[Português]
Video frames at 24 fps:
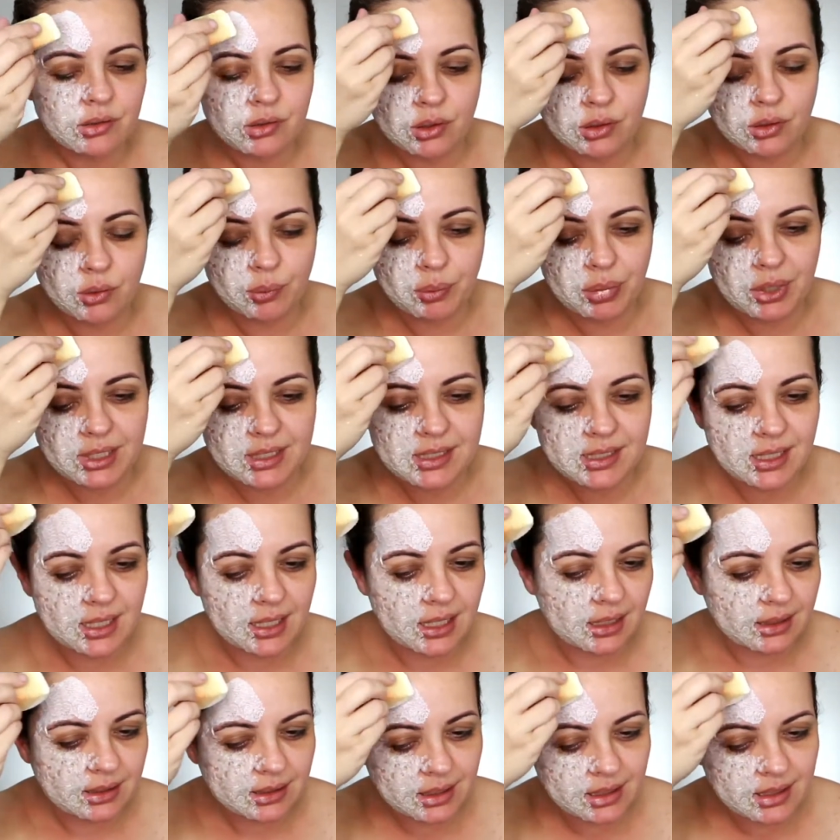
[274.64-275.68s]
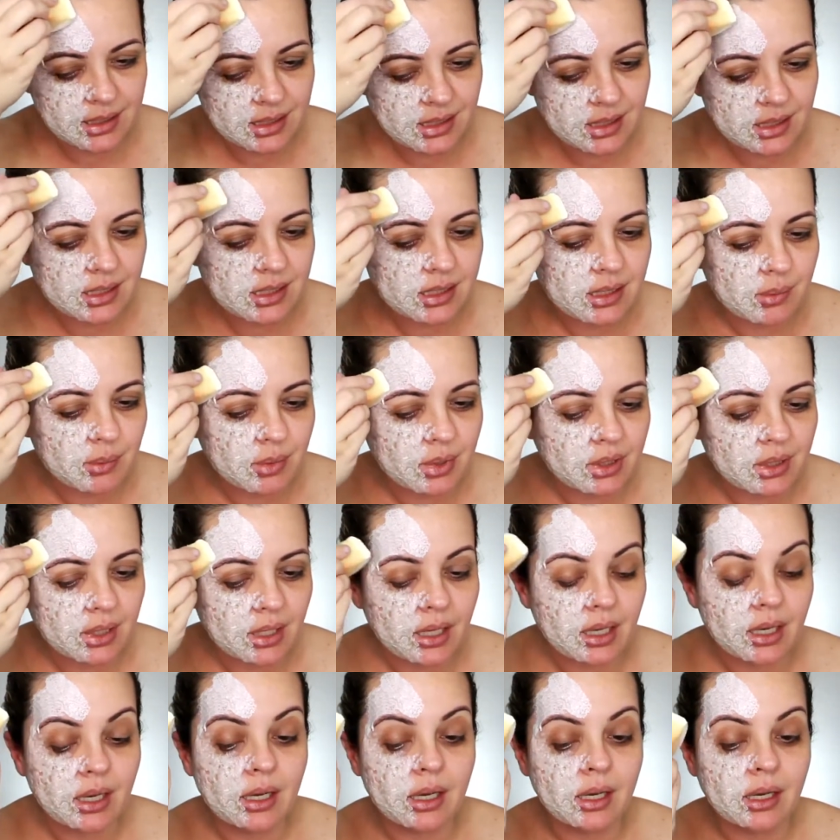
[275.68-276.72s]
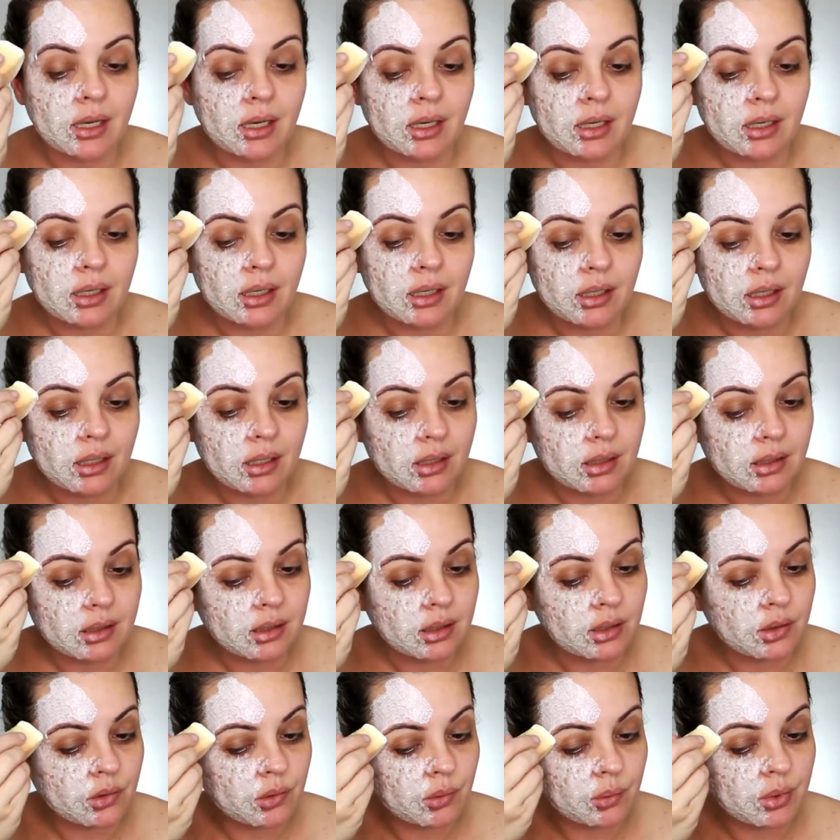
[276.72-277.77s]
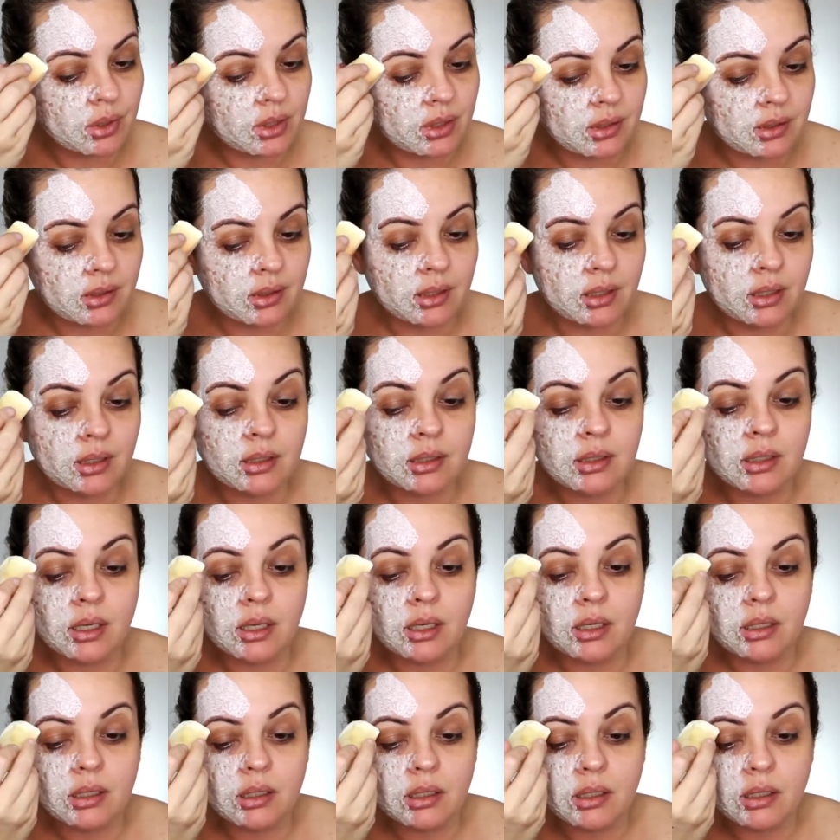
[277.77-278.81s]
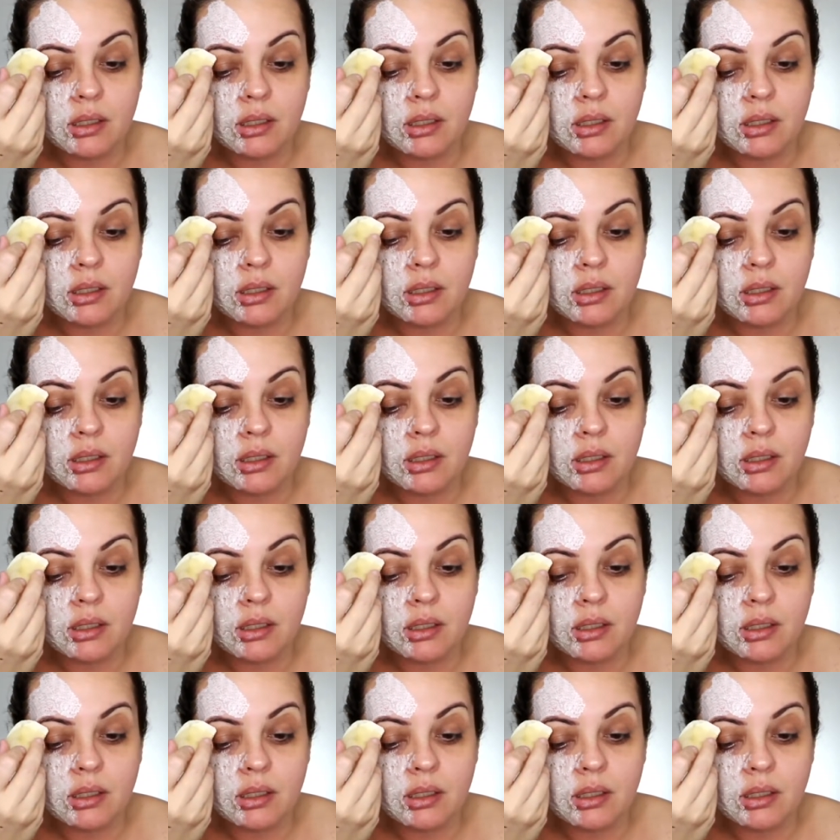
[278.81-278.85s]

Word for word: Só não passa látex em cima da, da sobrancelha, tá?